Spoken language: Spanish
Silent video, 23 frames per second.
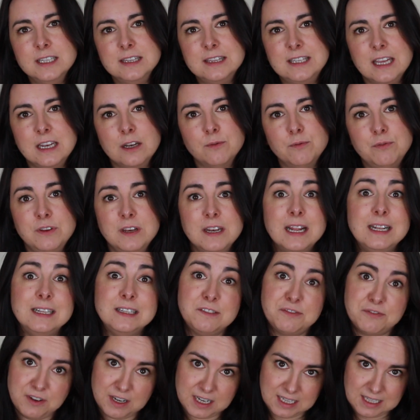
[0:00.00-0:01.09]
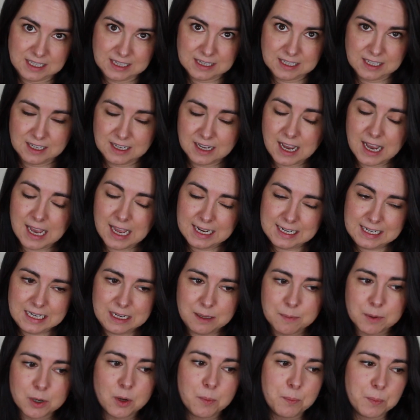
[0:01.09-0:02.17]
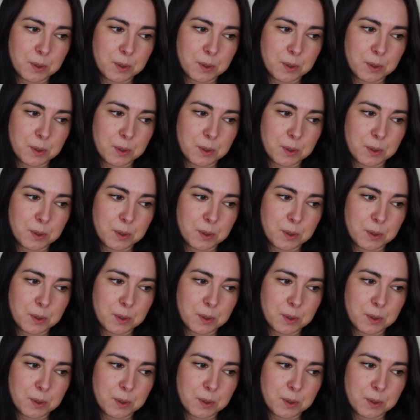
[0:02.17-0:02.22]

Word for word: tiene un final diferente al libro,